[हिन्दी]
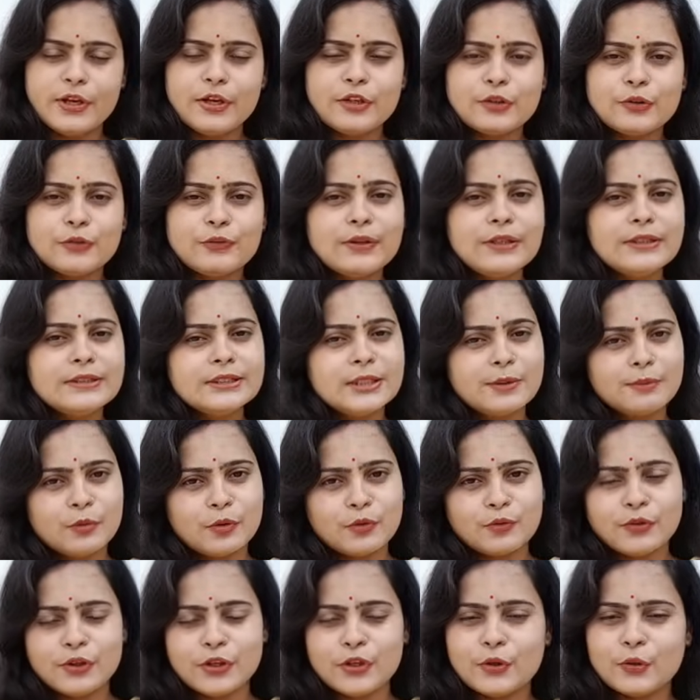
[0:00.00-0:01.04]
तो फ्रेंड्स हम लोग
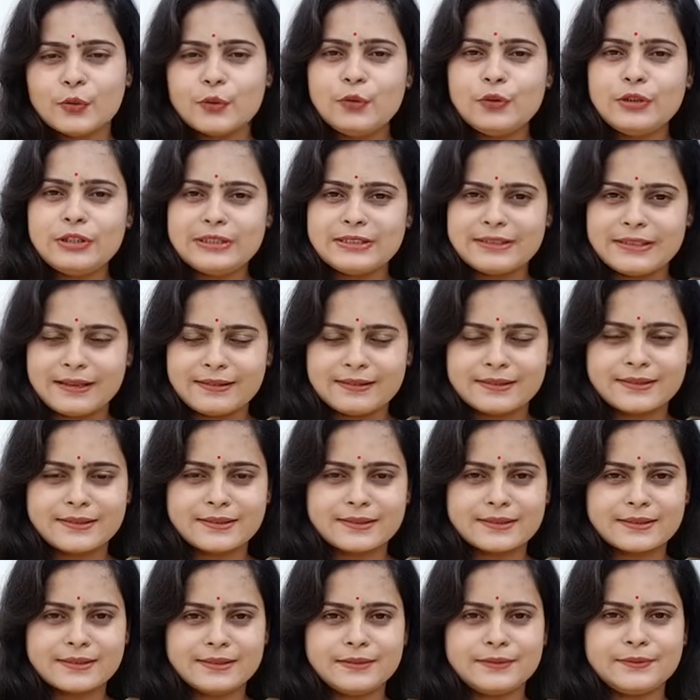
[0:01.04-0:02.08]
वीडियो को स्टार्ट
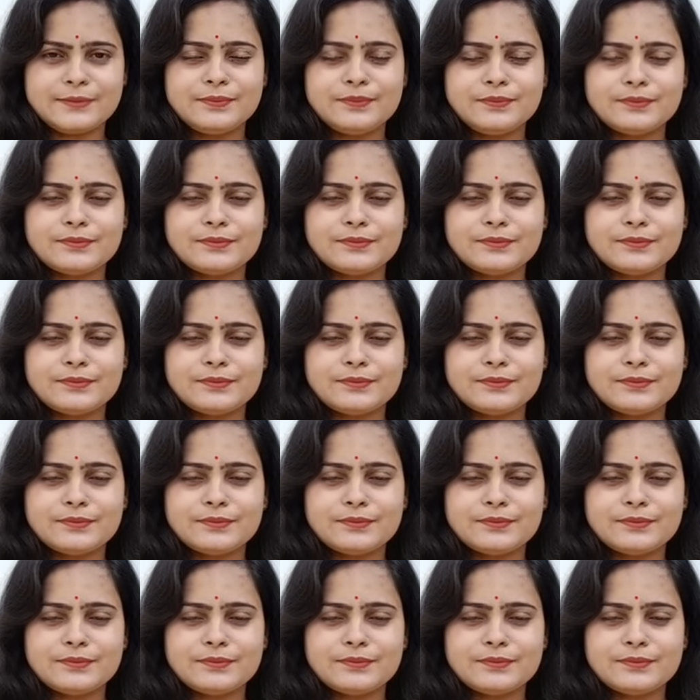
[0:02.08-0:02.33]
करते हैं